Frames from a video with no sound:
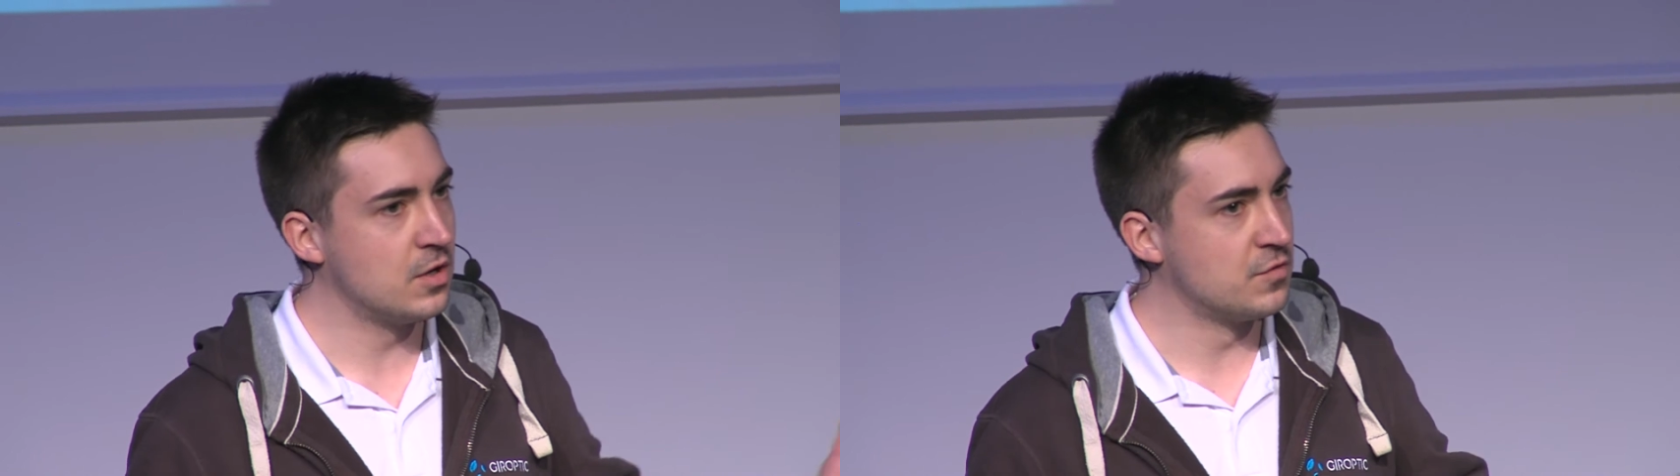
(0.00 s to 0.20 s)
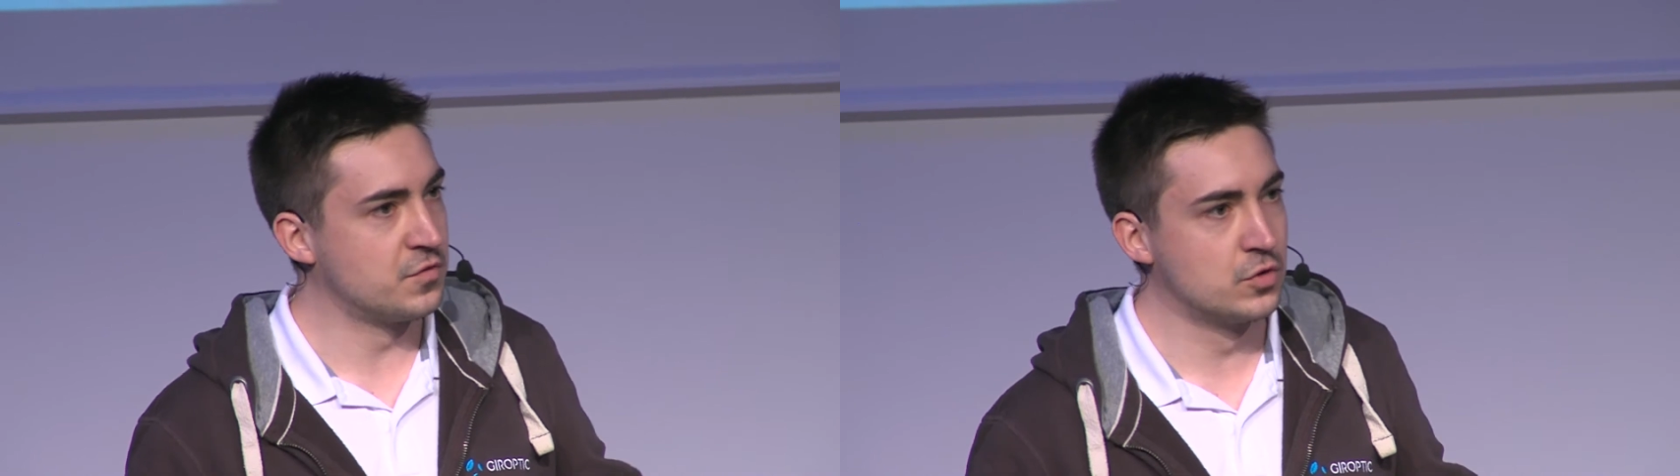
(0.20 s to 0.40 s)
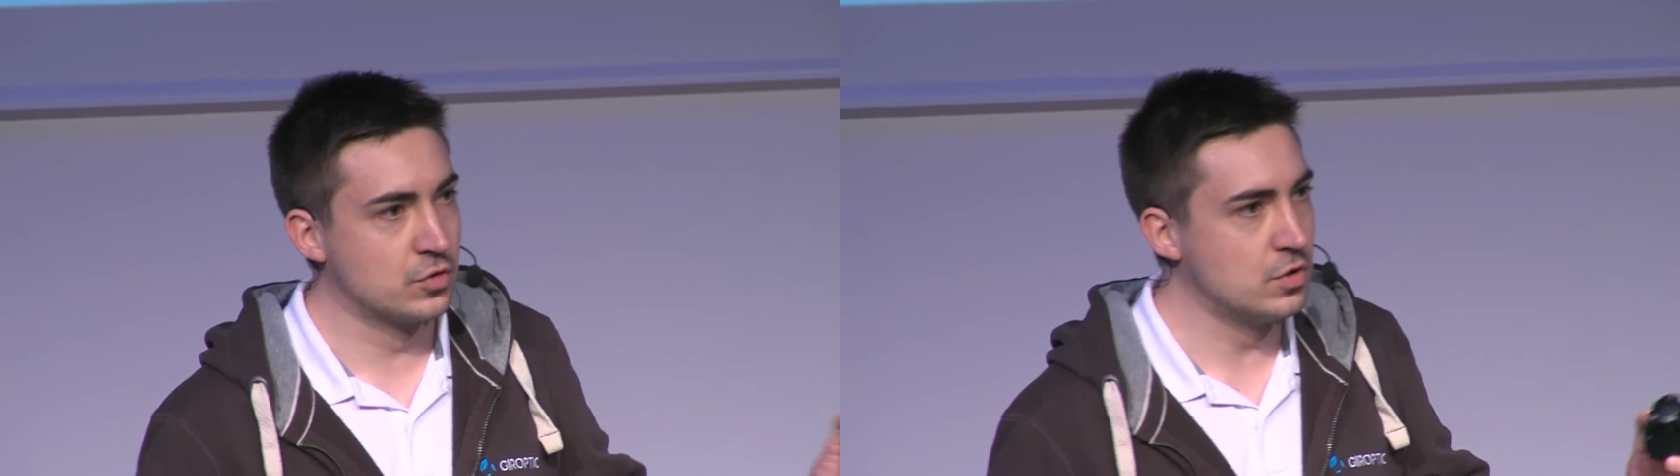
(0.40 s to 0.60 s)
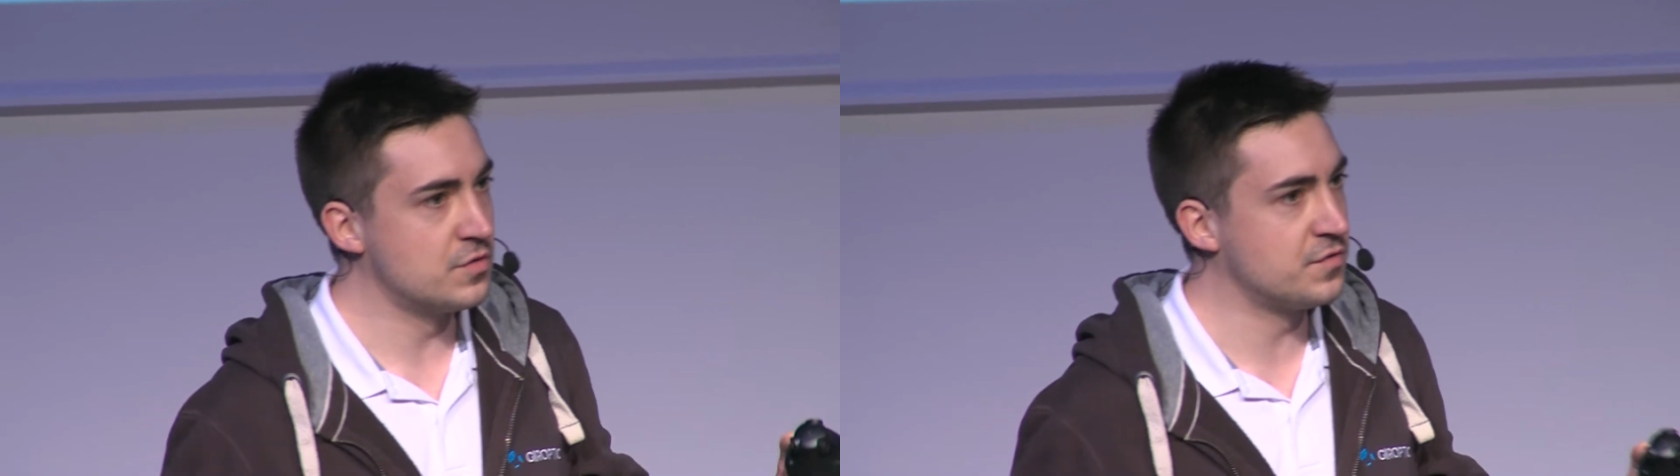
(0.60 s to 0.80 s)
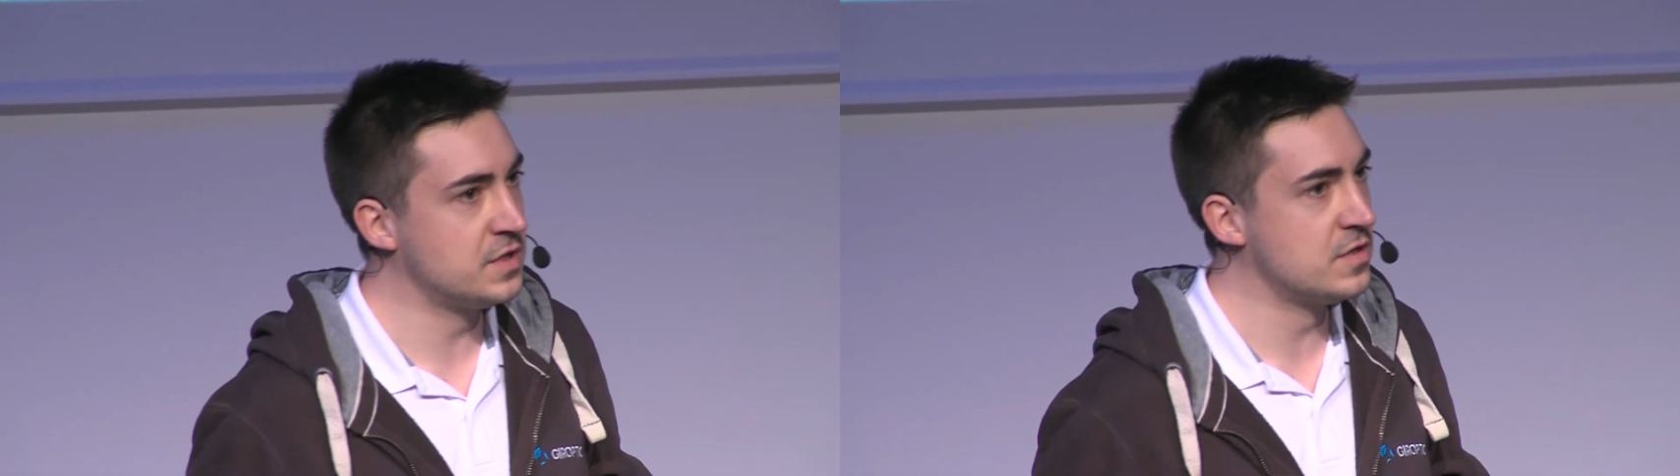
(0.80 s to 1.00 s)
photo,
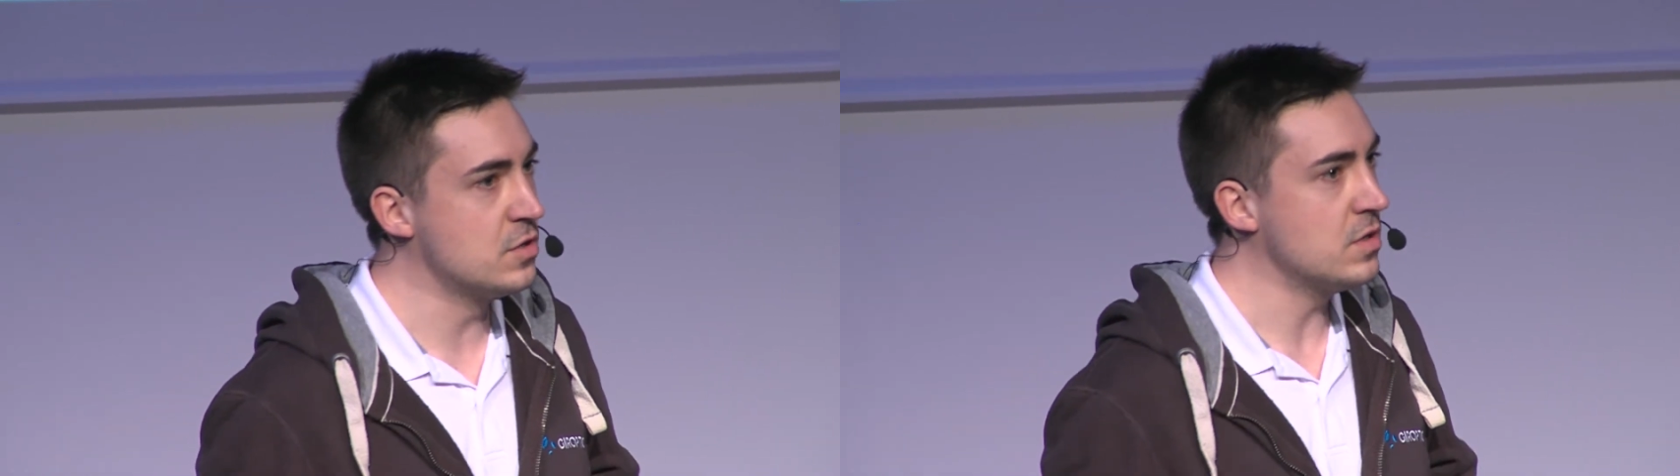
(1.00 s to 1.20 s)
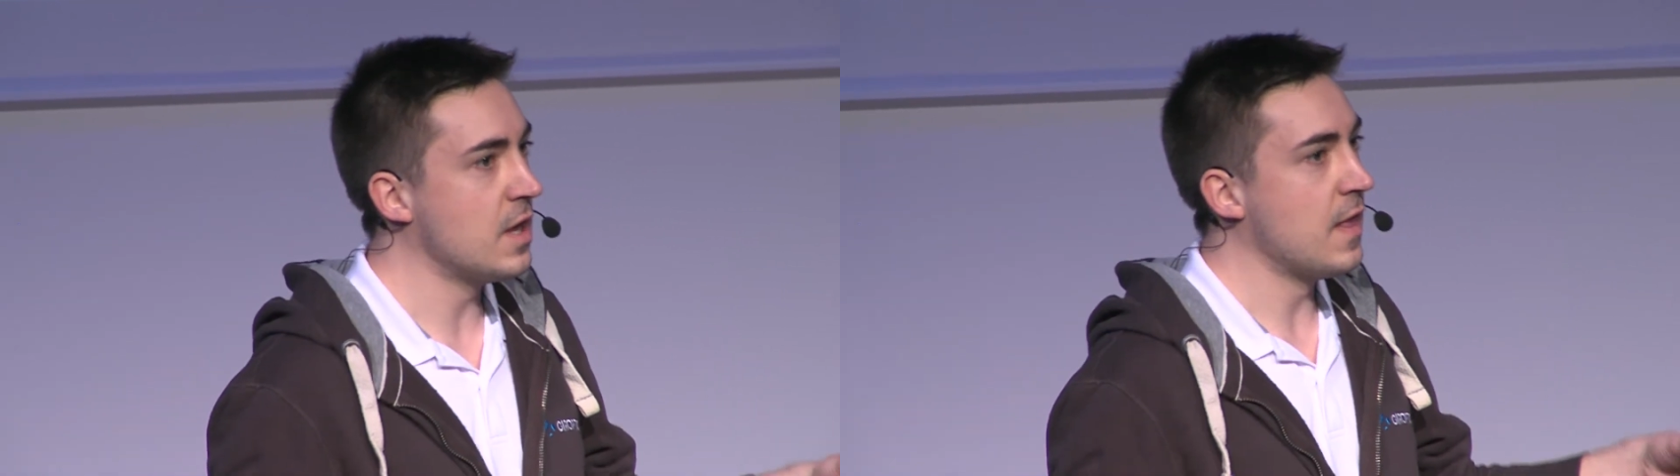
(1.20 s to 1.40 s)
vidéo,